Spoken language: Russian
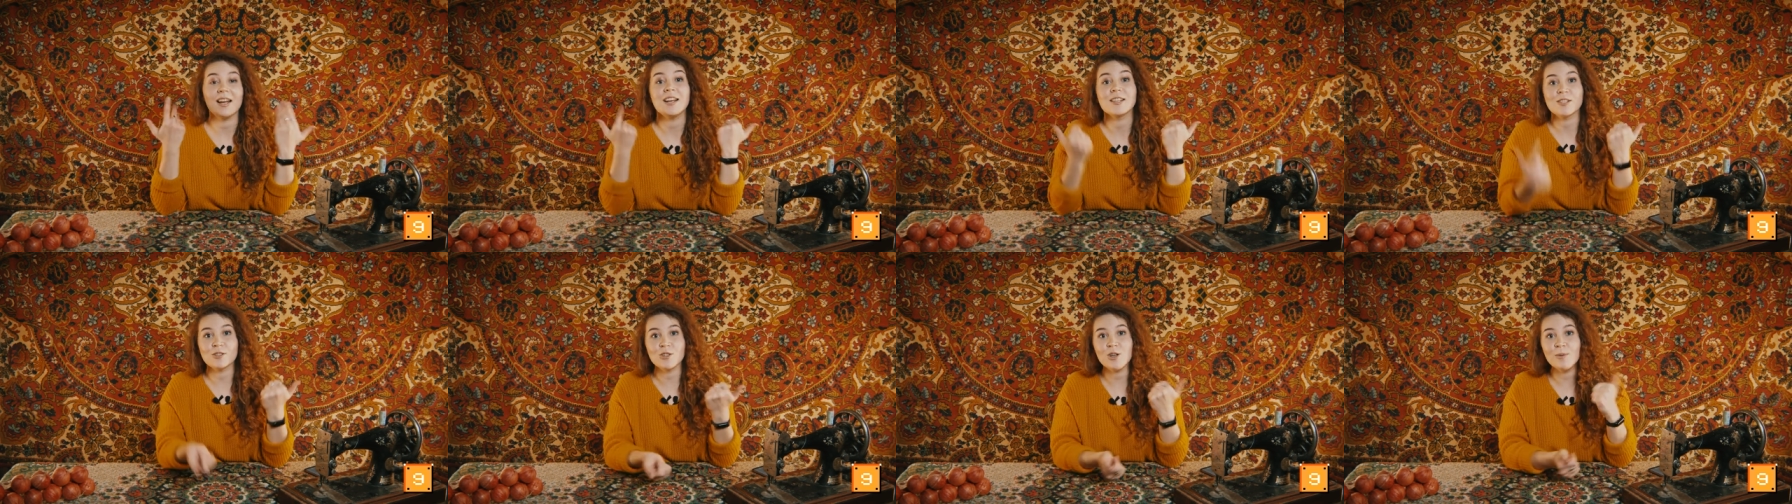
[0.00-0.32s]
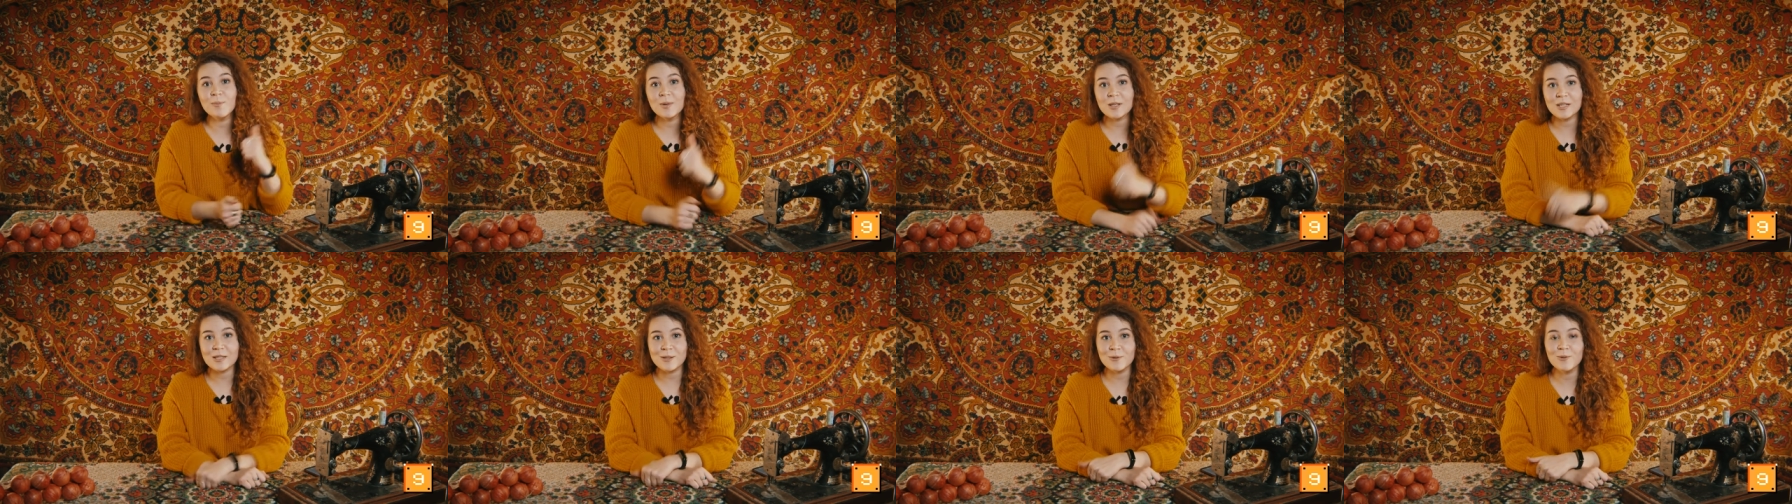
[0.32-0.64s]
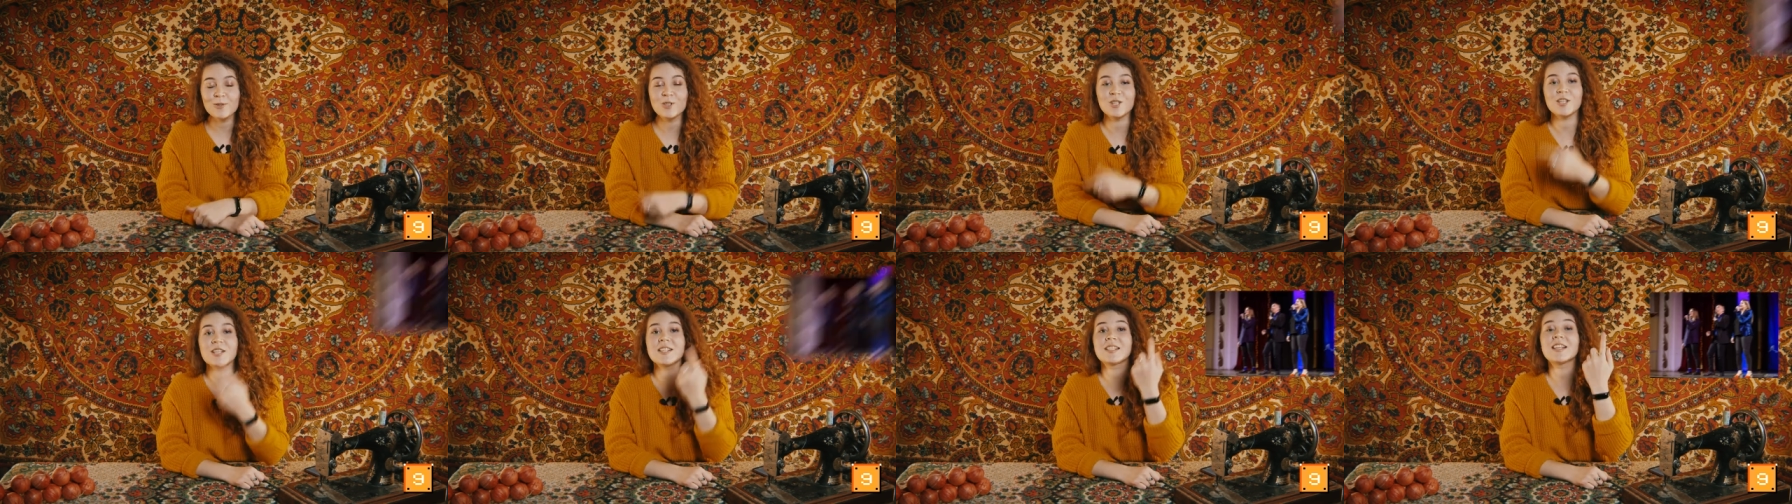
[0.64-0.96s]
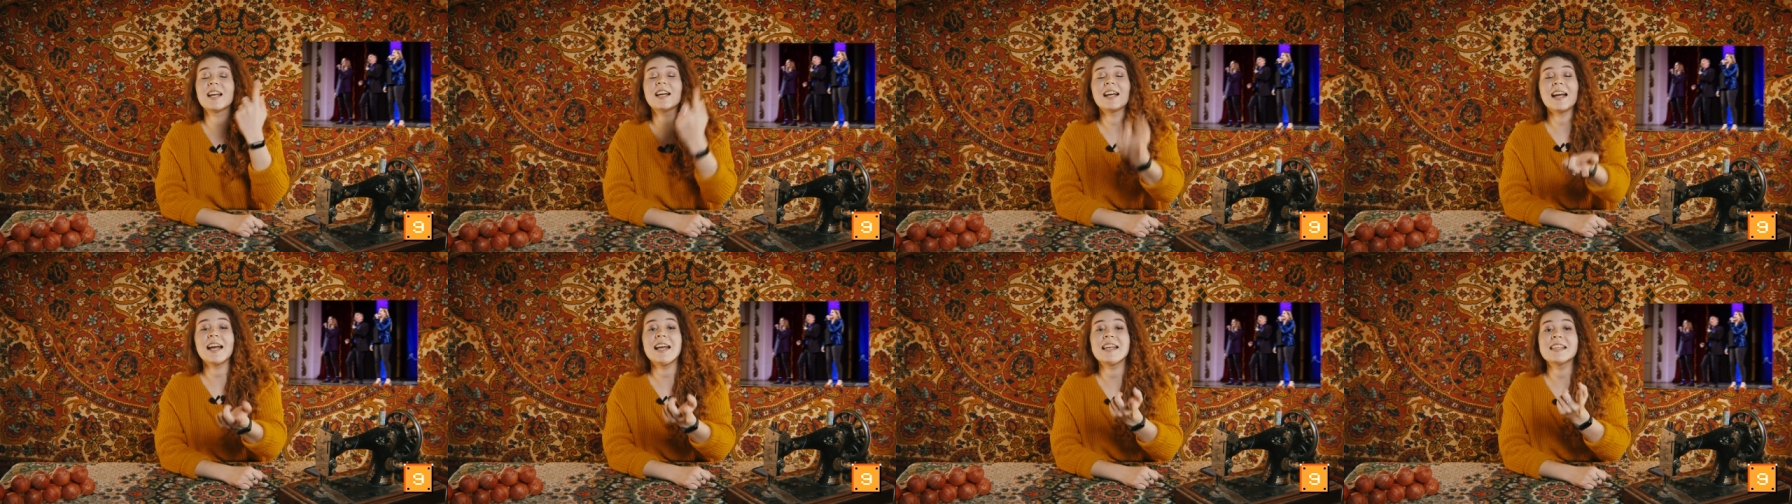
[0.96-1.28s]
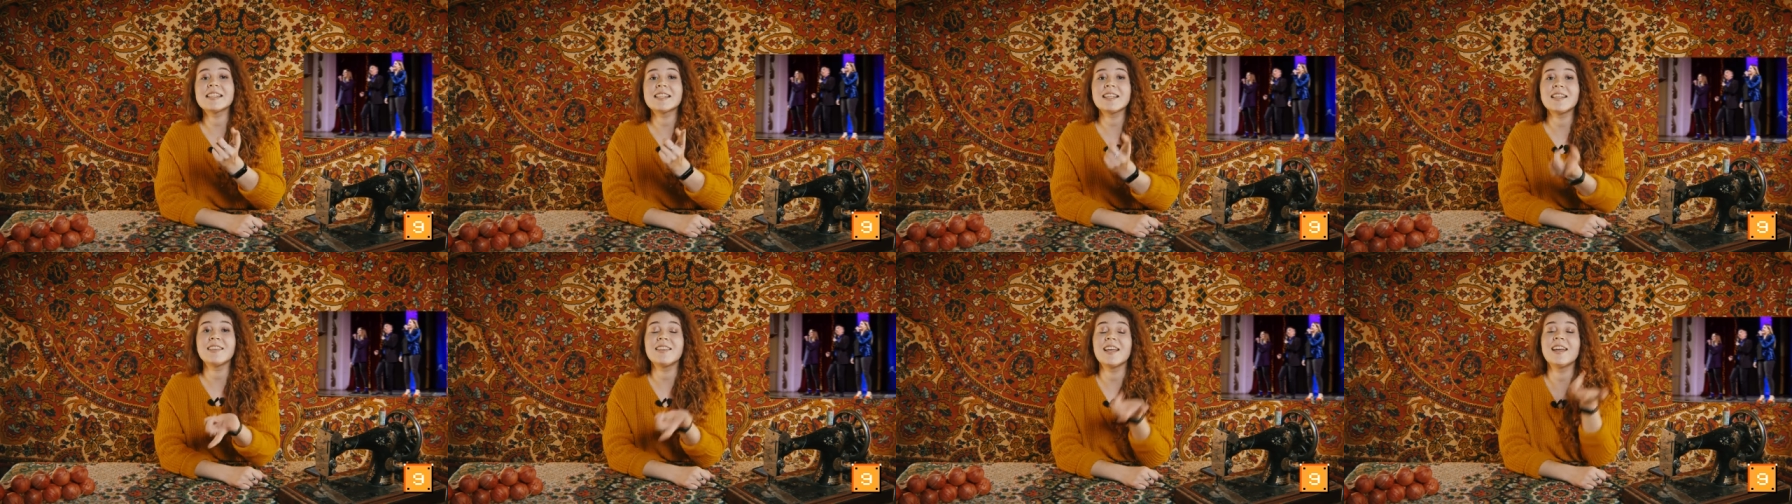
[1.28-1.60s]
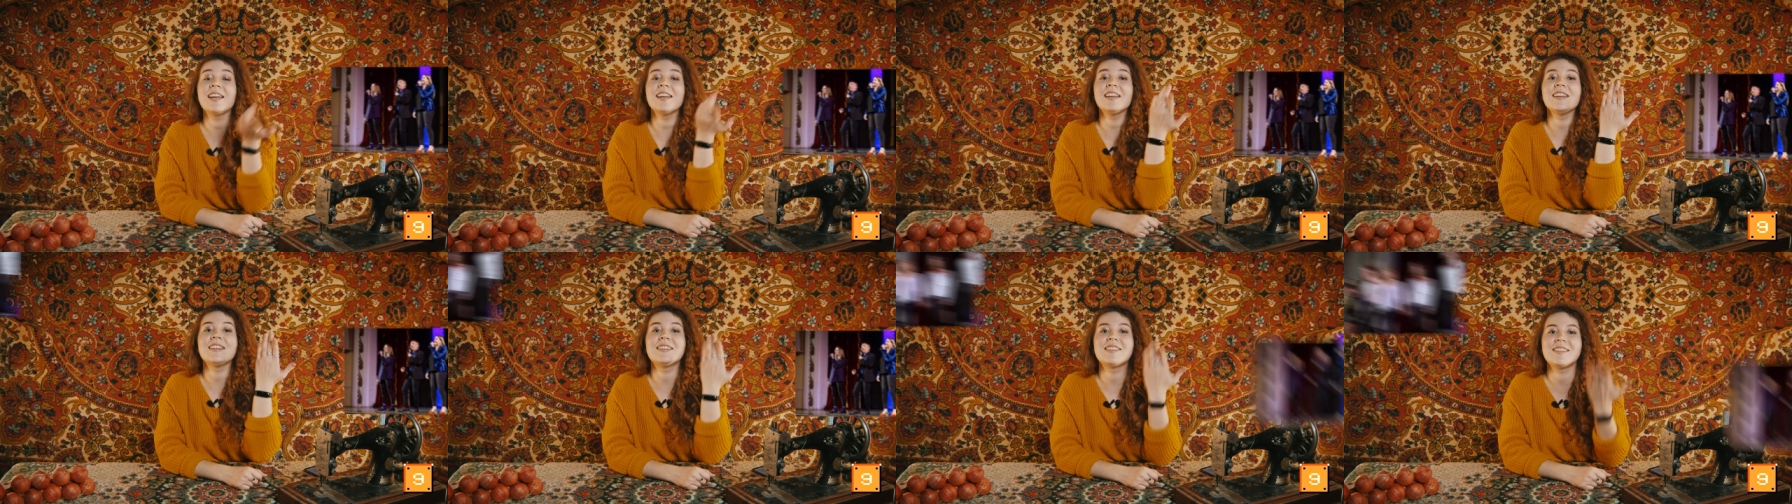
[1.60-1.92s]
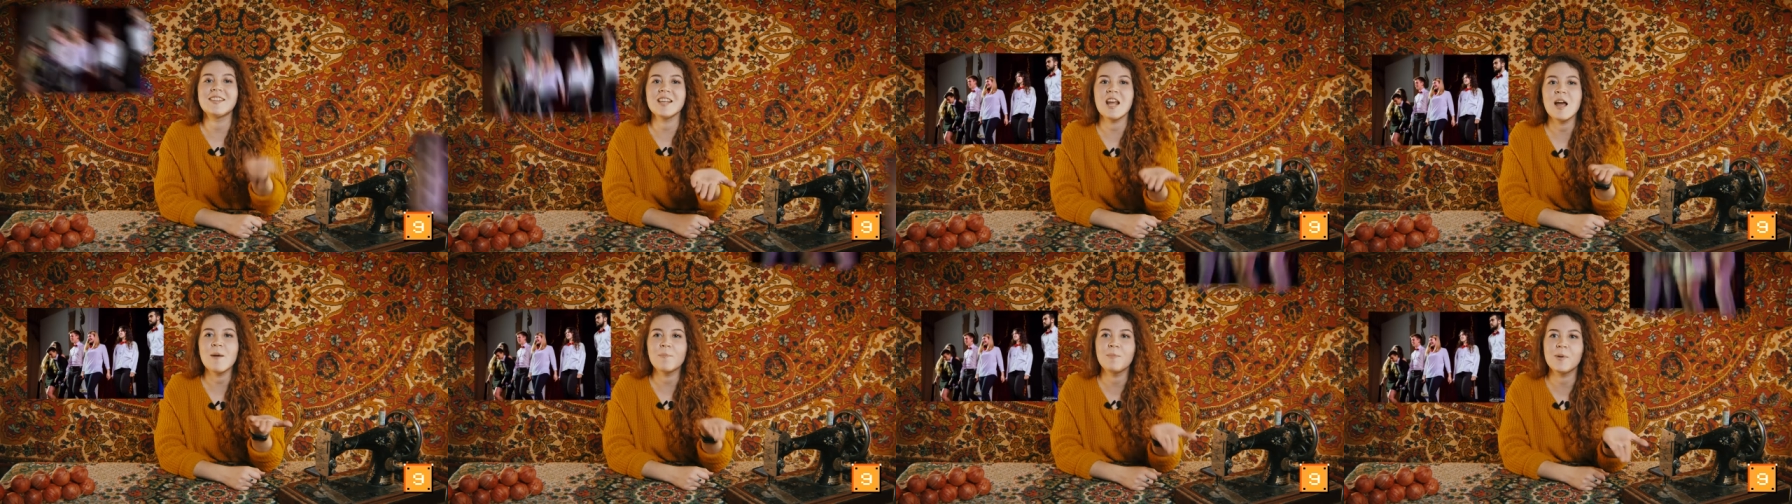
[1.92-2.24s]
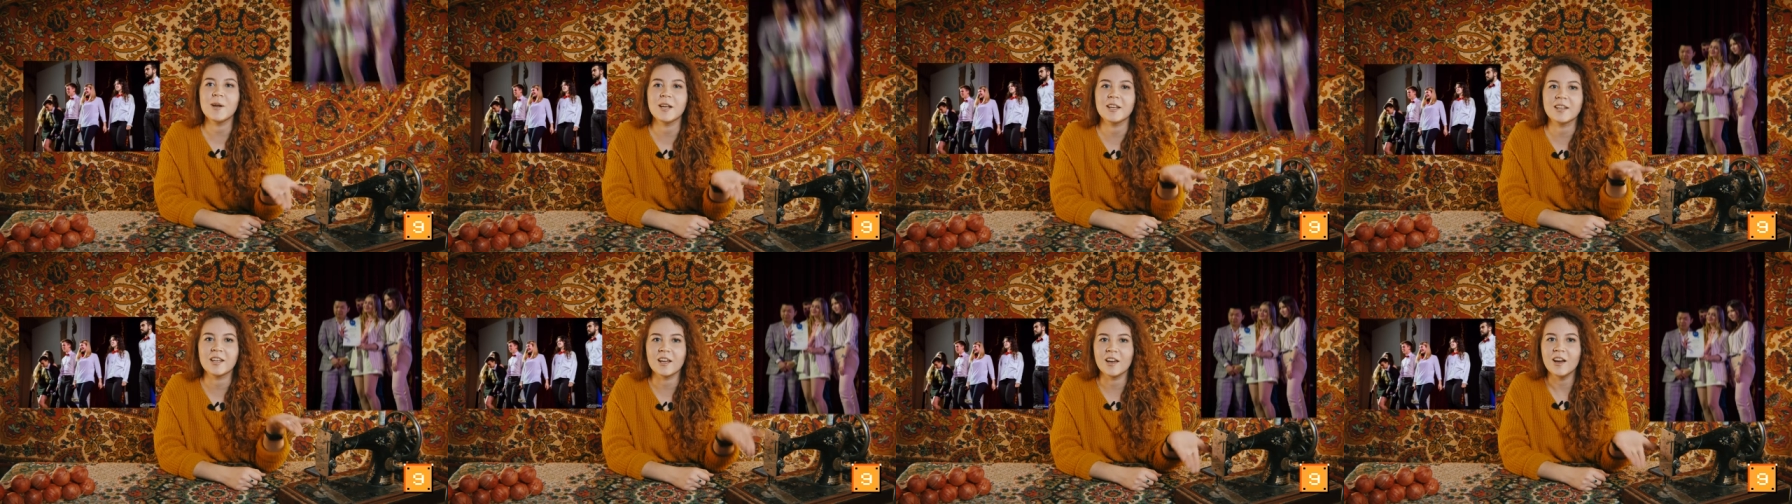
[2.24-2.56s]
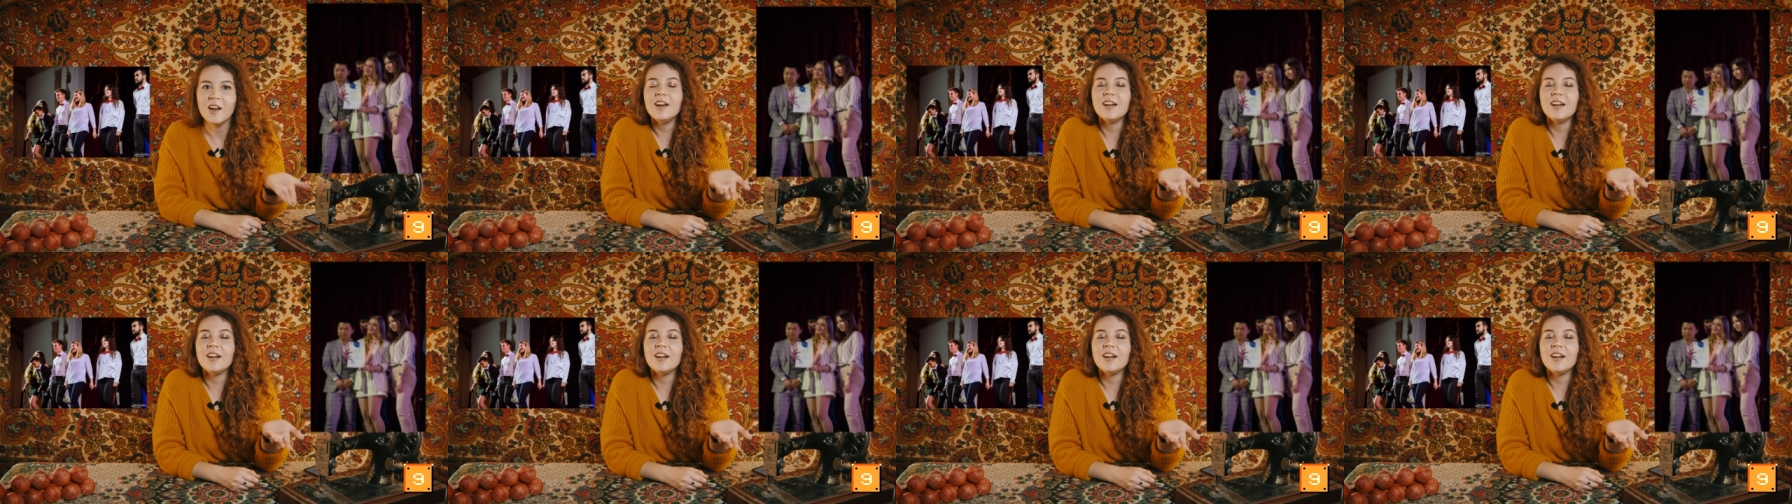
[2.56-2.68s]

Особый случай СГК СТД и Теплики.